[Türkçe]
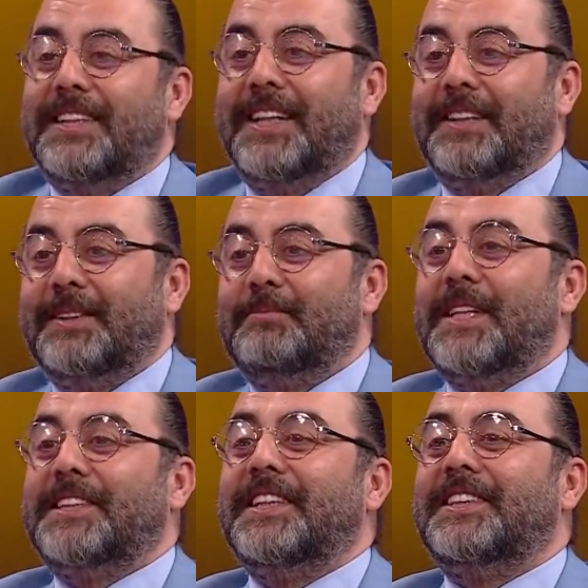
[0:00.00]
eden.
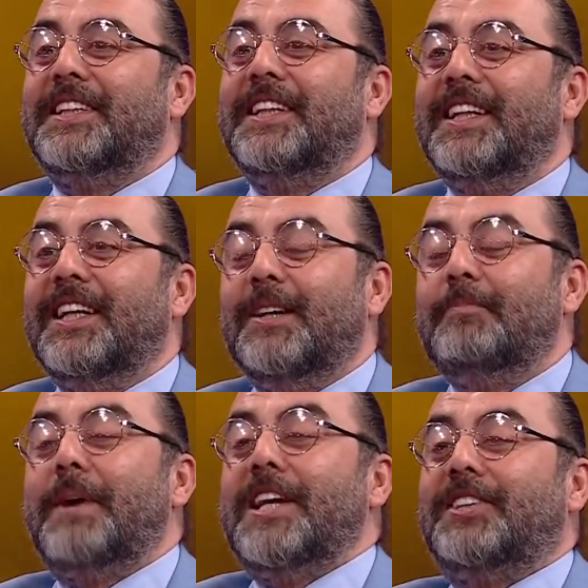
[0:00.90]
Herkes dikkat ediyor.
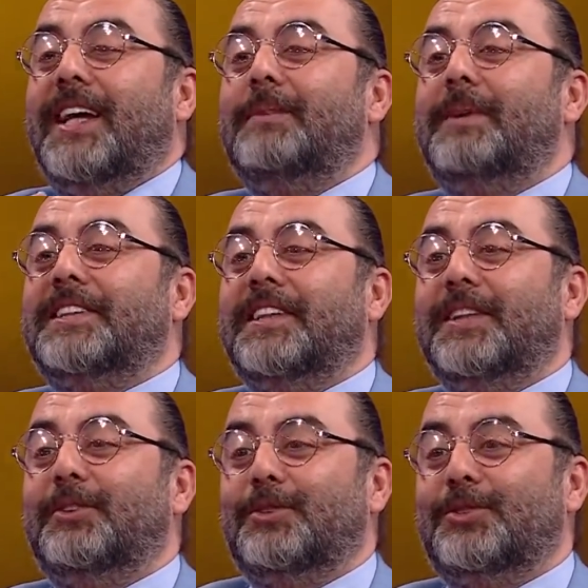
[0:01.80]
ya. 5 Ya- tane maske
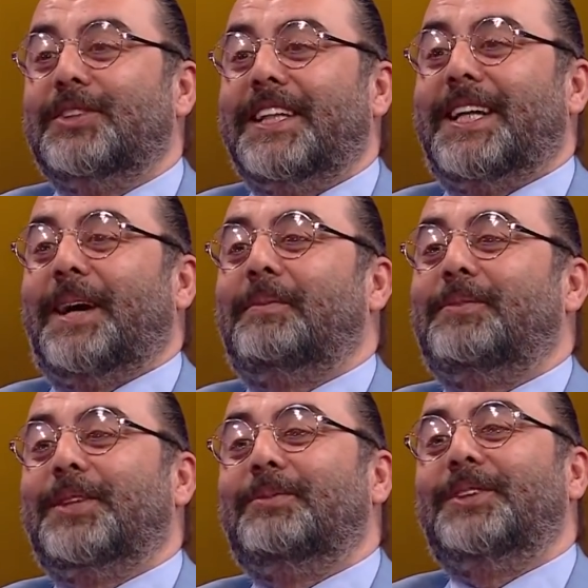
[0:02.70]
takıyorsunuz Zeki abi.
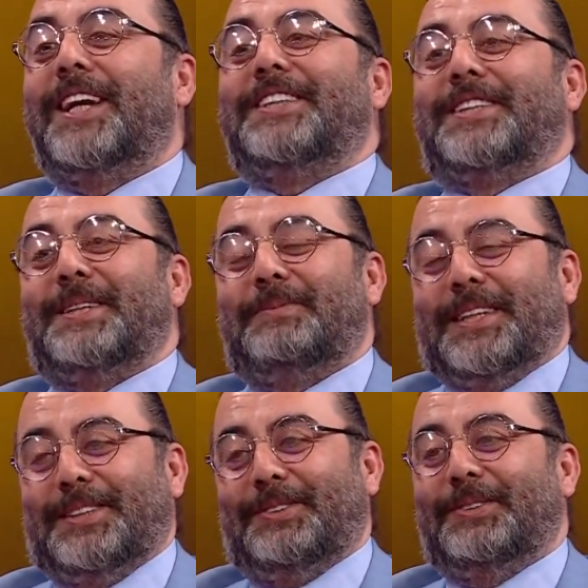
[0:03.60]
Burada ya. bunları
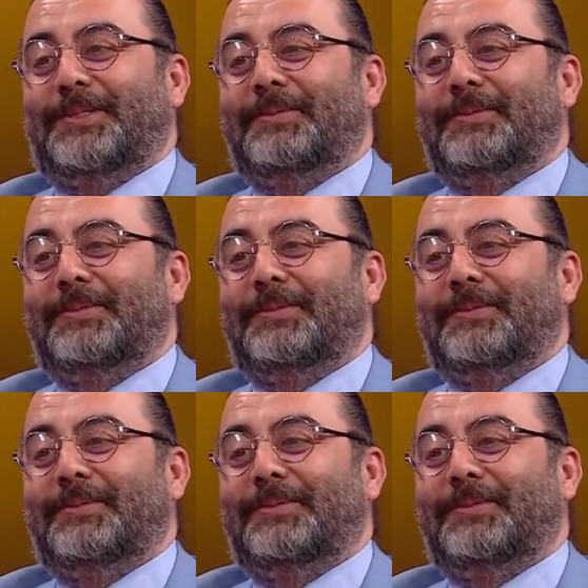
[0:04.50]
açıklamak istiyorum.